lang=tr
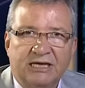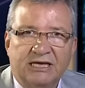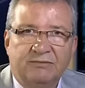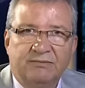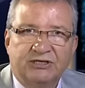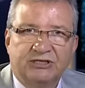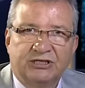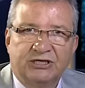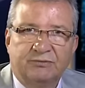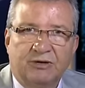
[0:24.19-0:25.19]
25 ya
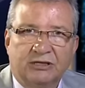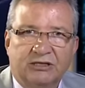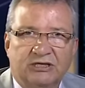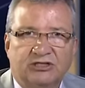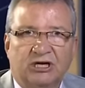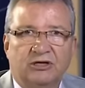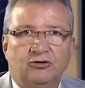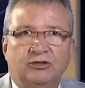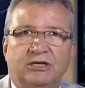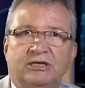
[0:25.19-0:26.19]
da 26 Haziran
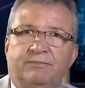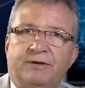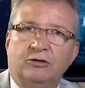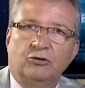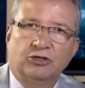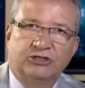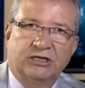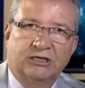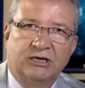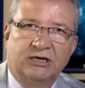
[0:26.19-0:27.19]
günlerinde belli olacak.